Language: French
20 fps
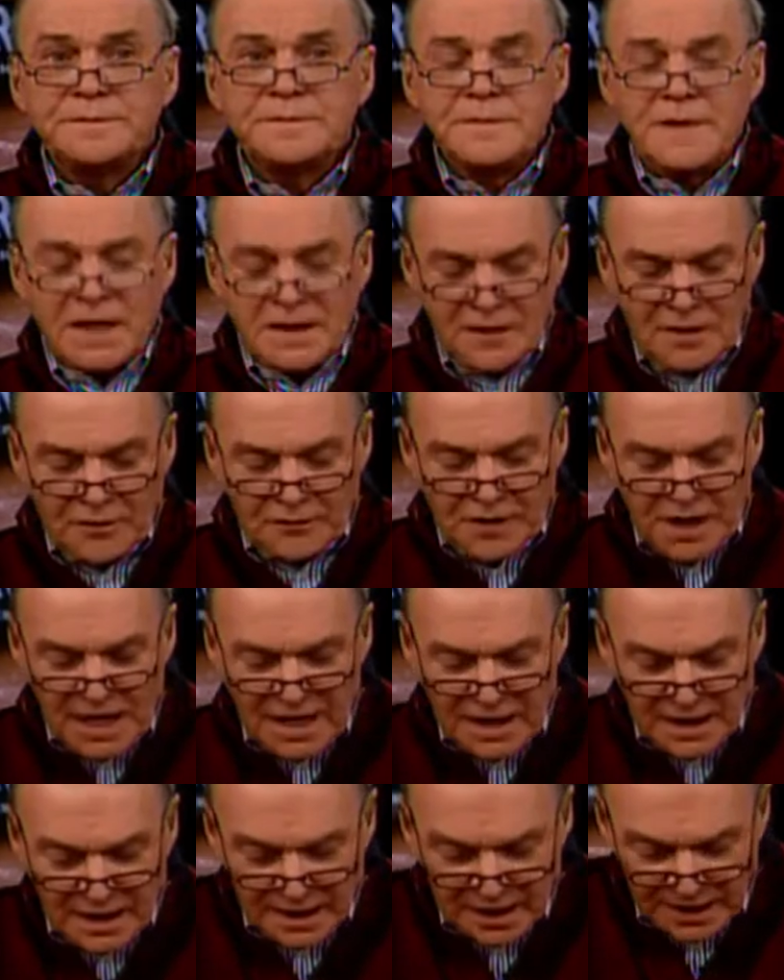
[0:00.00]
vous. Au
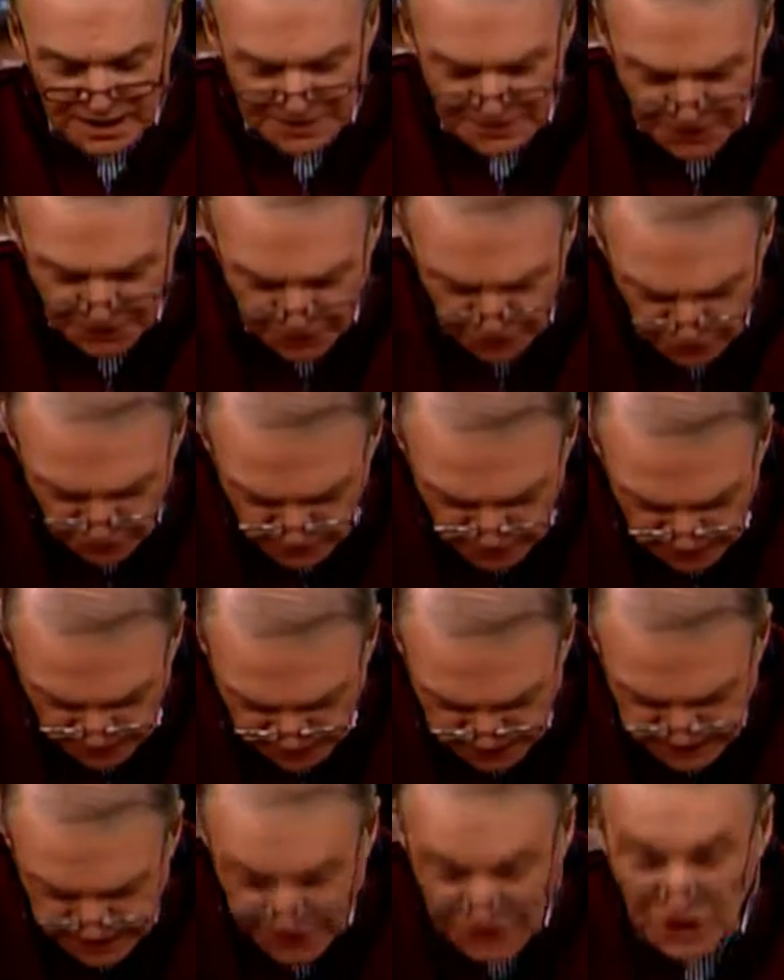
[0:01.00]
revoir, Éric Nadeau,
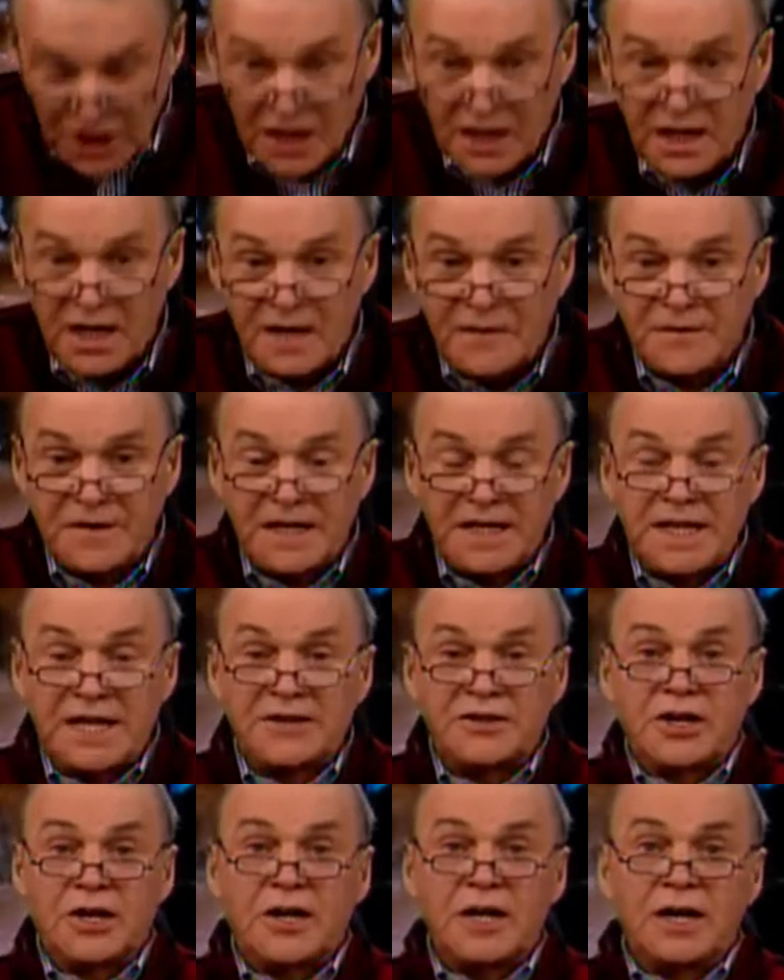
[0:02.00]
ex-agent
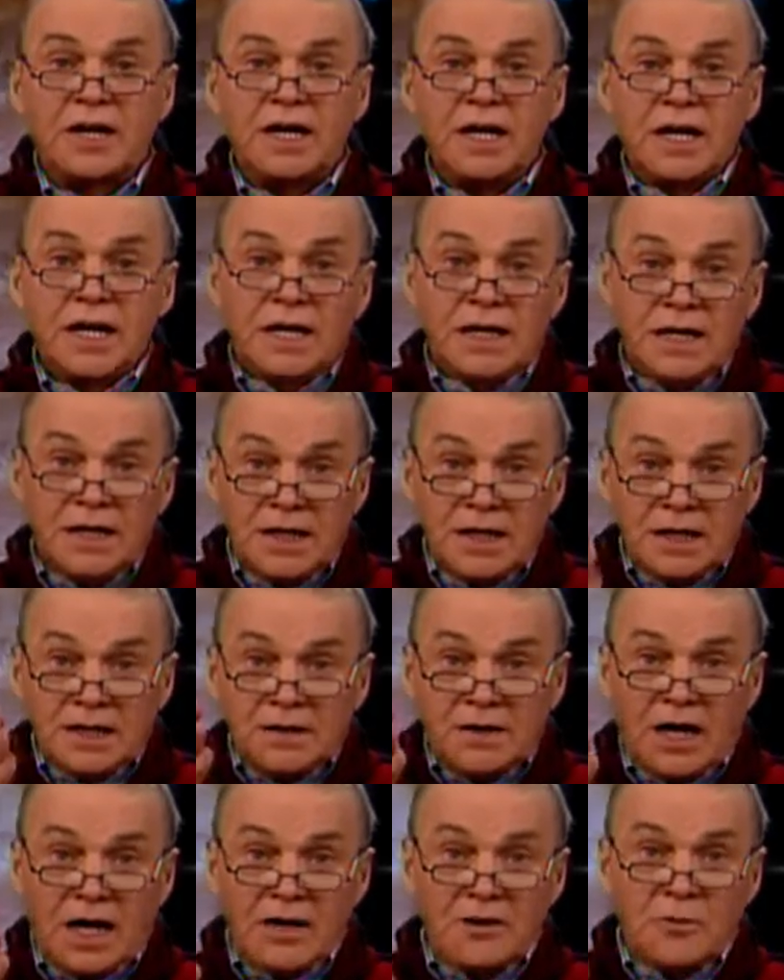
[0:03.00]
infiltrateur
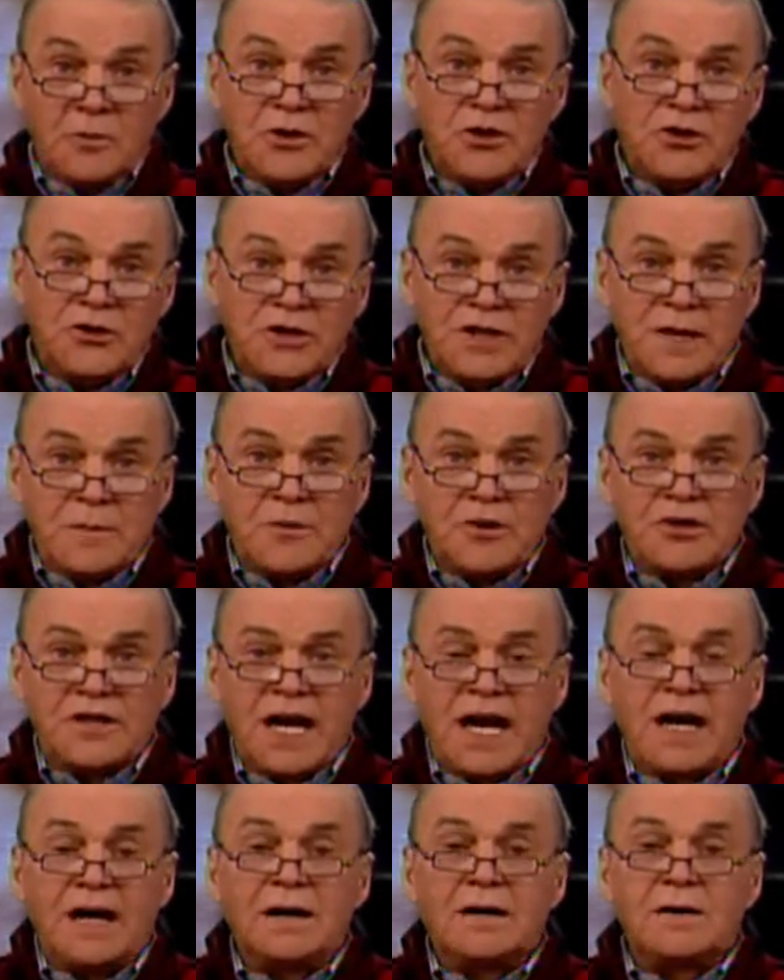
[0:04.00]
dans le milieu des
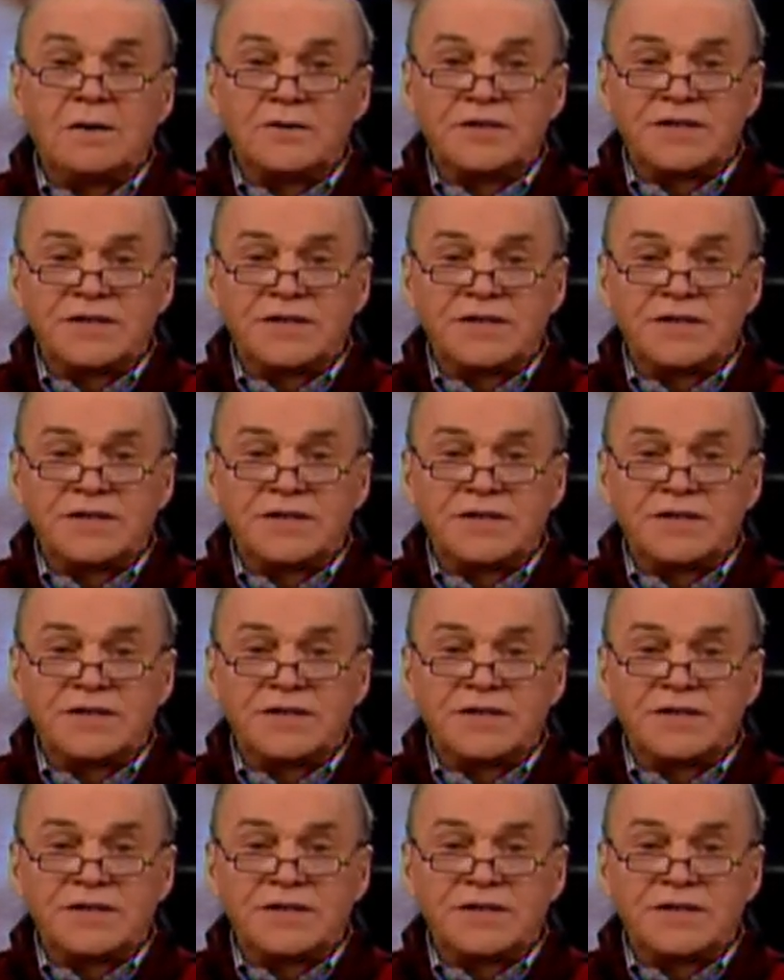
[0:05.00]
motards. On